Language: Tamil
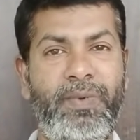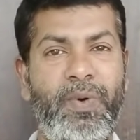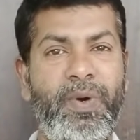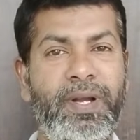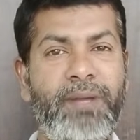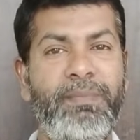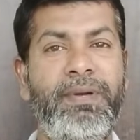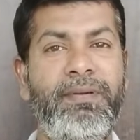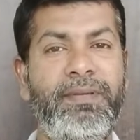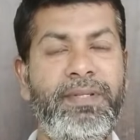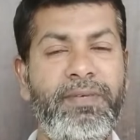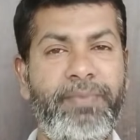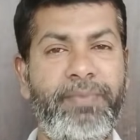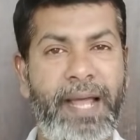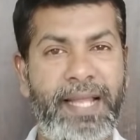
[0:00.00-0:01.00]
ஒரு நண்பர்
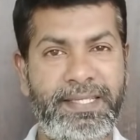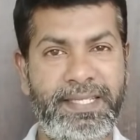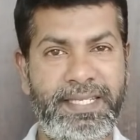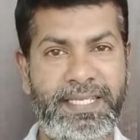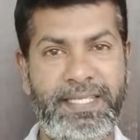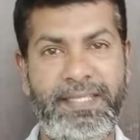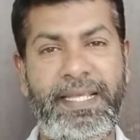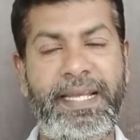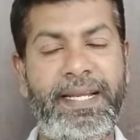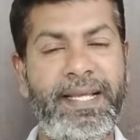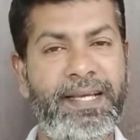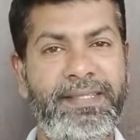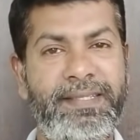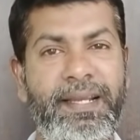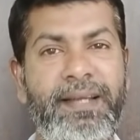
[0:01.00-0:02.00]
வந்து ஃப்ரான்சிஸ்
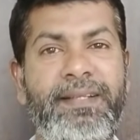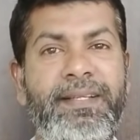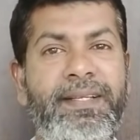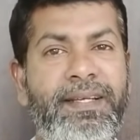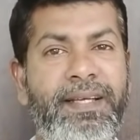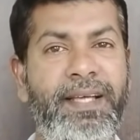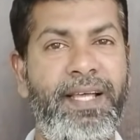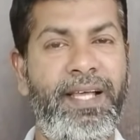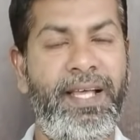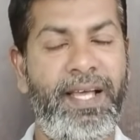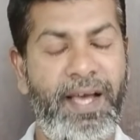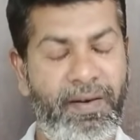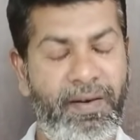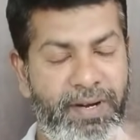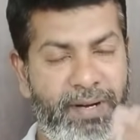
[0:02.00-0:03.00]
தென்காசியிலேருந்து
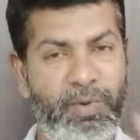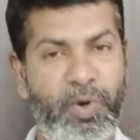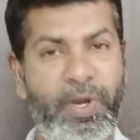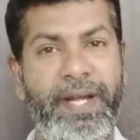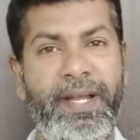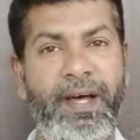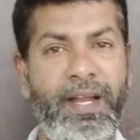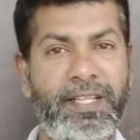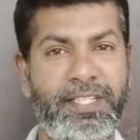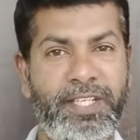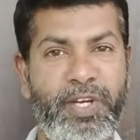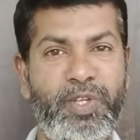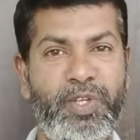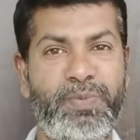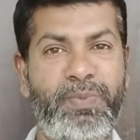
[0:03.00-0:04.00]
அவர் நம்மளுடைய
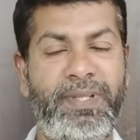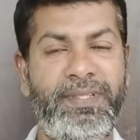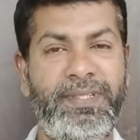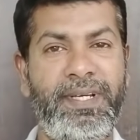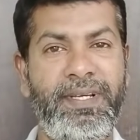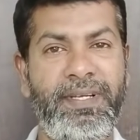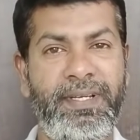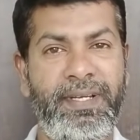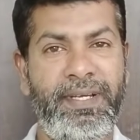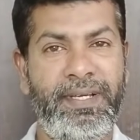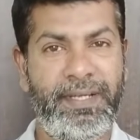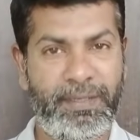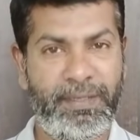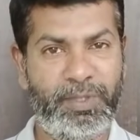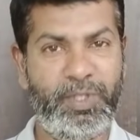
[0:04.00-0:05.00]
டாலஸ்டி நியூஸ் பார்த்தா
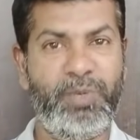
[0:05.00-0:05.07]
நம்ம